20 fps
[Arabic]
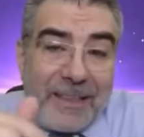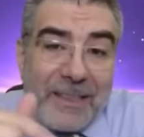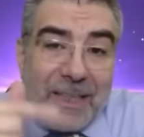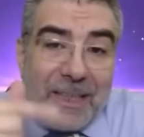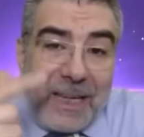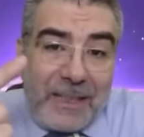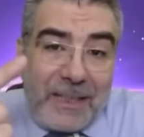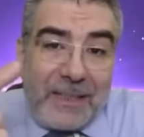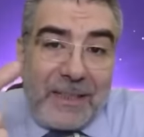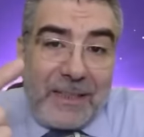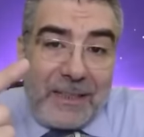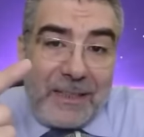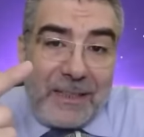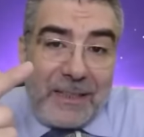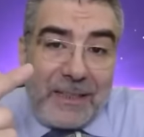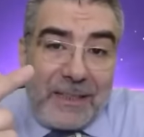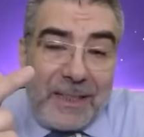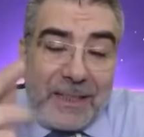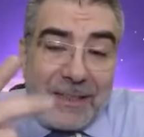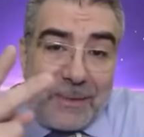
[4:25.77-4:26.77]
يعني
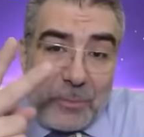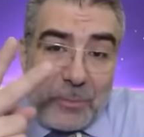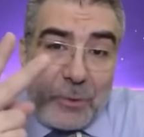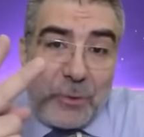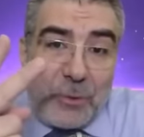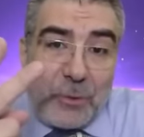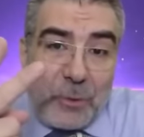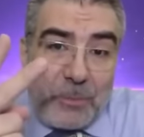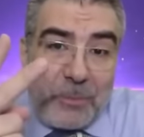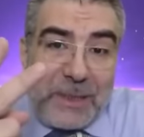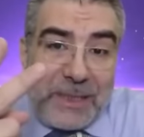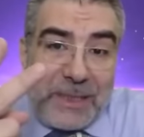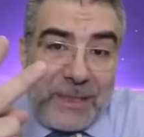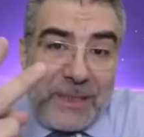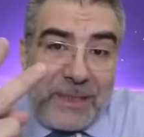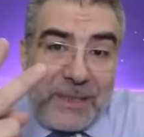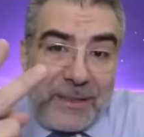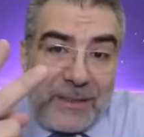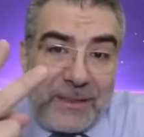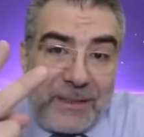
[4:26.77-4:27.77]
لازم تضرب
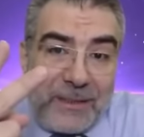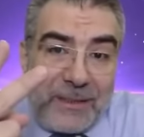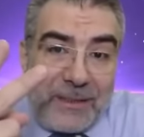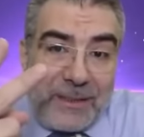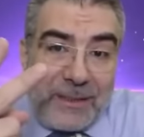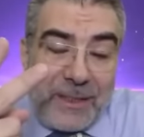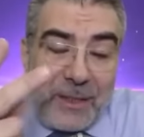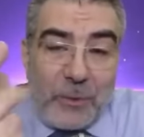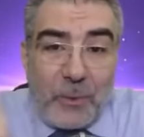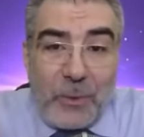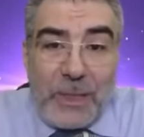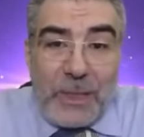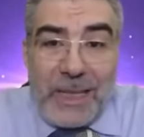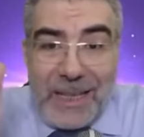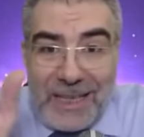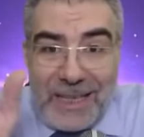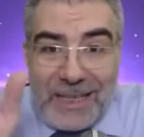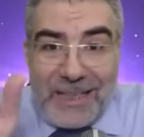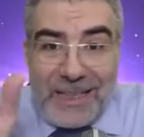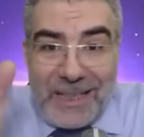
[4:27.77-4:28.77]
باثنين لأنه
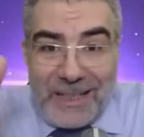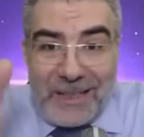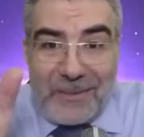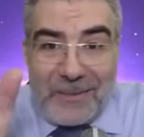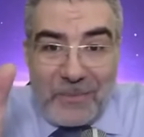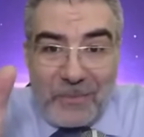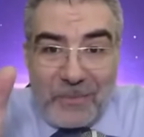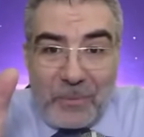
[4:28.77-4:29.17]
هي ليلة